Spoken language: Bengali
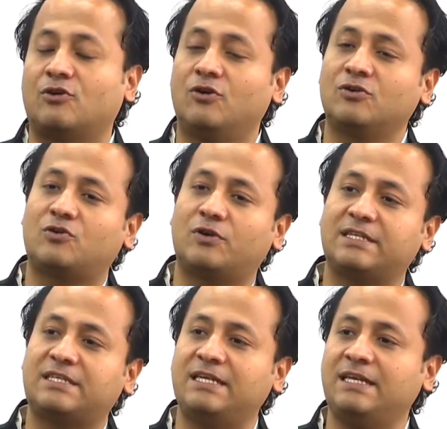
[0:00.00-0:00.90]
গ্রহণ
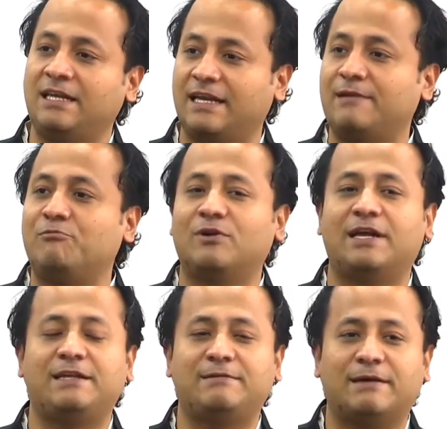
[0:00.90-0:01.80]
করেছি এই
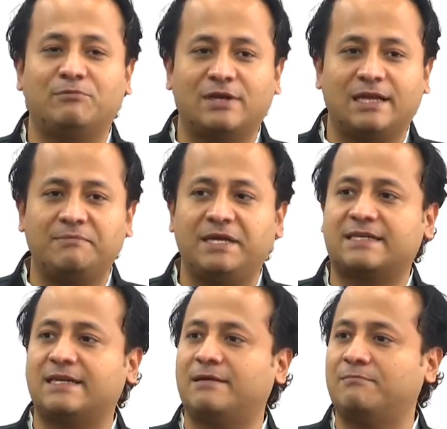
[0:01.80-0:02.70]
এইটা বলে আমি
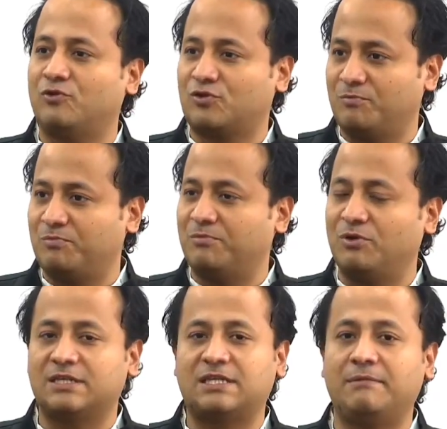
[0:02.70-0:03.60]
একটা বক্তব্যে
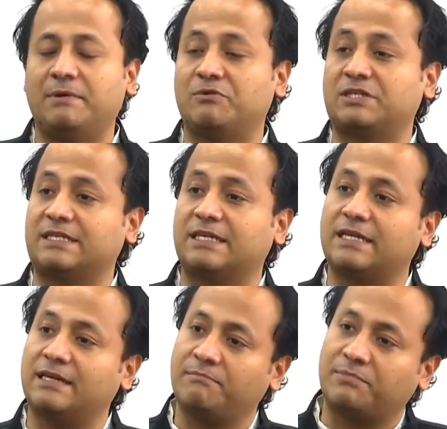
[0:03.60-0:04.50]
বলেছিলাম এবং
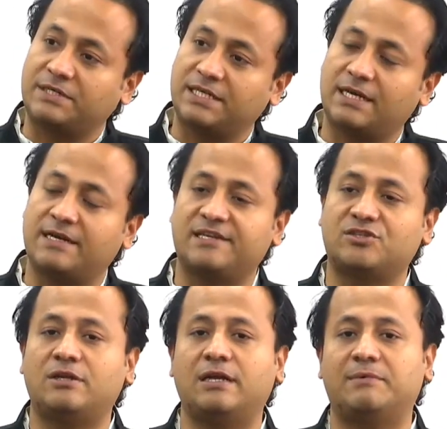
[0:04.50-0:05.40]
সেটাকে সেটা রেশ
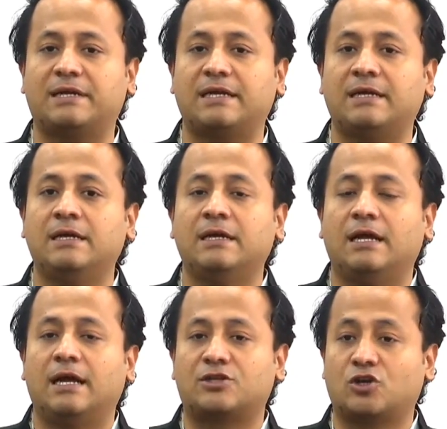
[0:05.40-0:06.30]
ধরে আমাকে
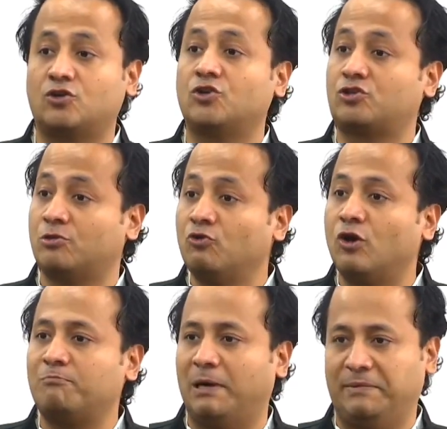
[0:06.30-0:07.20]

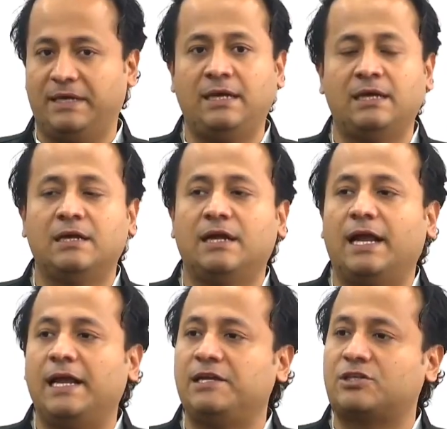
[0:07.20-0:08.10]
ষড়যন্ত্রমূলকভাবে
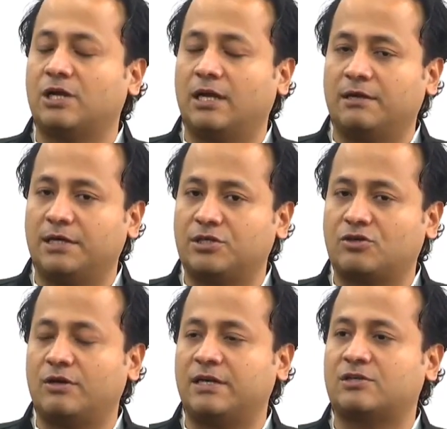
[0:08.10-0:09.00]
এই
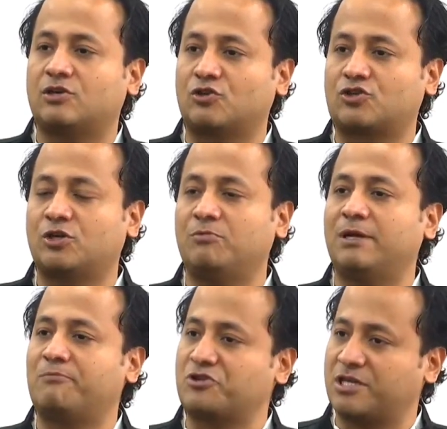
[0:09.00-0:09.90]
ইস্কনের সদস্য
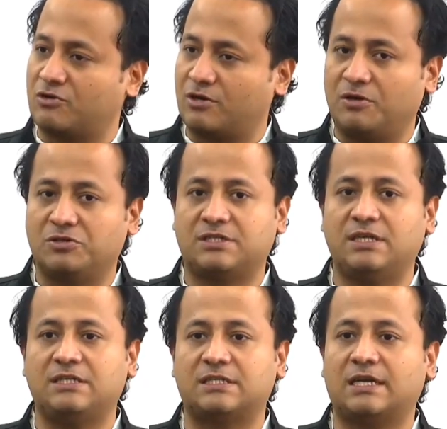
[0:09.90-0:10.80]
বলে প্রচার করা
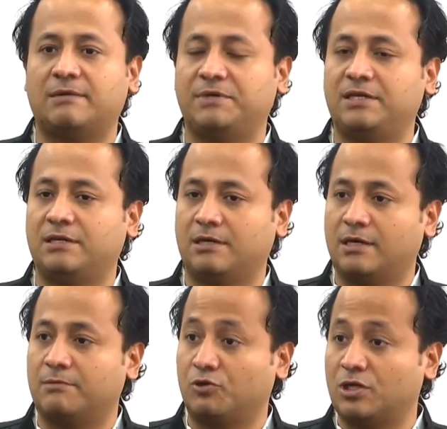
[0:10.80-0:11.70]
হচ্ছে সেটা আমি
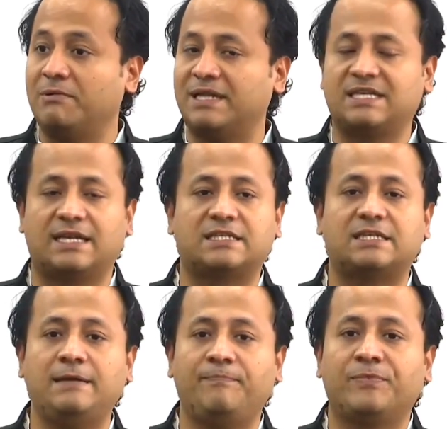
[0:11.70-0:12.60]
প্রতিবাদ
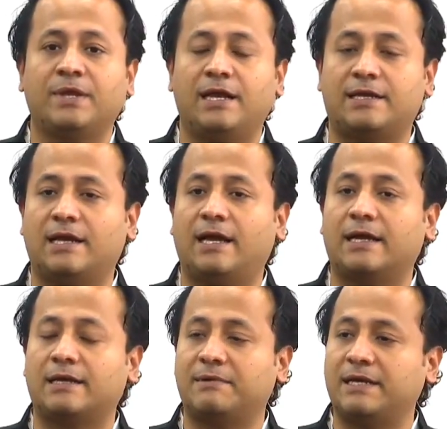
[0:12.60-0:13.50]
জানাচ্ছি এটা
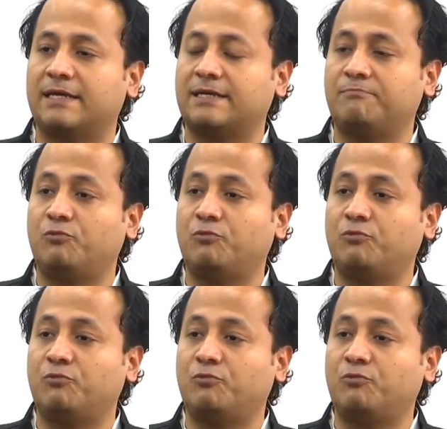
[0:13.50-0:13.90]
একেবারেই একটা